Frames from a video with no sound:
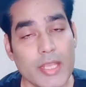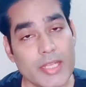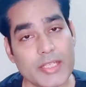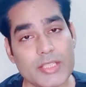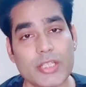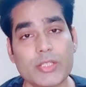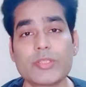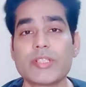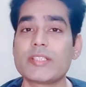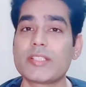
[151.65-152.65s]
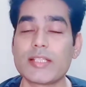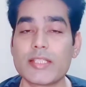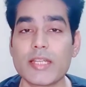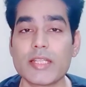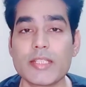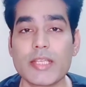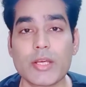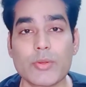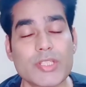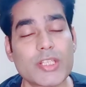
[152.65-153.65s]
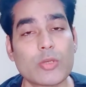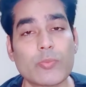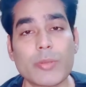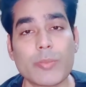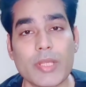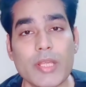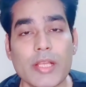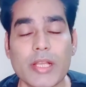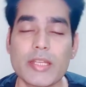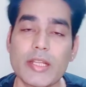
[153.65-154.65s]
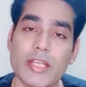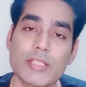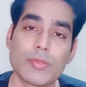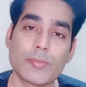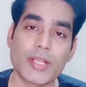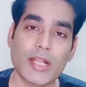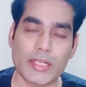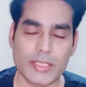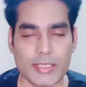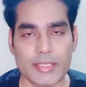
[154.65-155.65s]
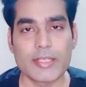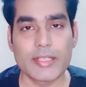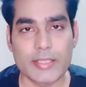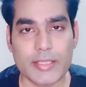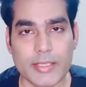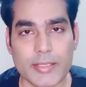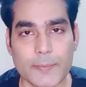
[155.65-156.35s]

इनकी जद्दोजहद चलती रहती है और इसी के ऊपर में कहीं ना कहीं इस फिल्म की कहानी लिखी गई है